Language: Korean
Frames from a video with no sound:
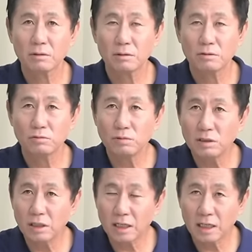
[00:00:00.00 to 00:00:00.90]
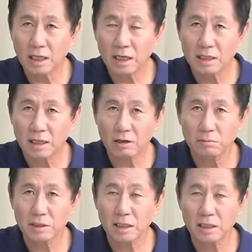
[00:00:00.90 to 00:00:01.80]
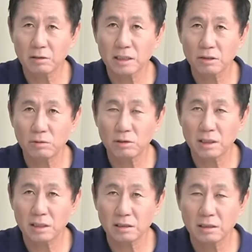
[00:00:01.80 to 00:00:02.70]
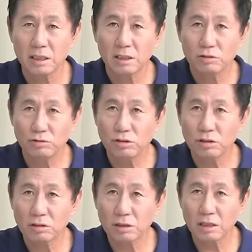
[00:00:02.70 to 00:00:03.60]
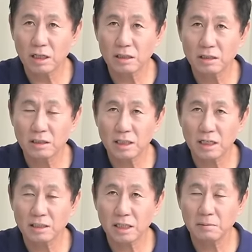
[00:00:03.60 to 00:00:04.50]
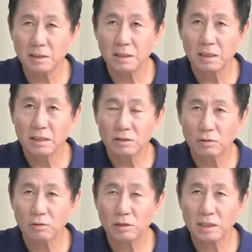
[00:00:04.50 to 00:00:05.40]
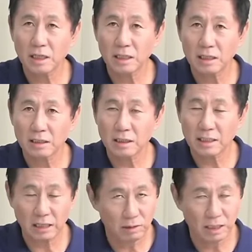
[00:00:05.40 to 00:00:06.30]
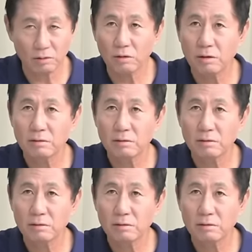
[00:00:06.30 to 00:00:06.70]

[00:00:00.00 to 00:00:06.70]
국민들에게 내가 검찰개혁 제대로 못해서 윤석열이라는 이상한 사람이 정권을 잡게 됐다. 사과하고.